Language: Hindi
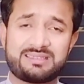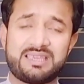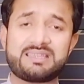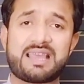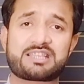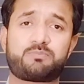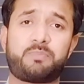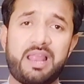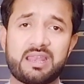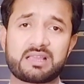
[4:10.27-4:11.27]
चीज
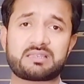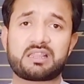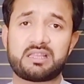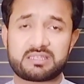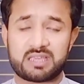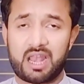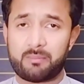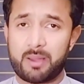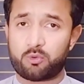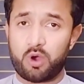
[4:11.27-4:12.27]
एक्सप्लेन के साथ इंशाल्लाह
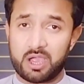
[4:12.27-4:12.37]
मैं आपको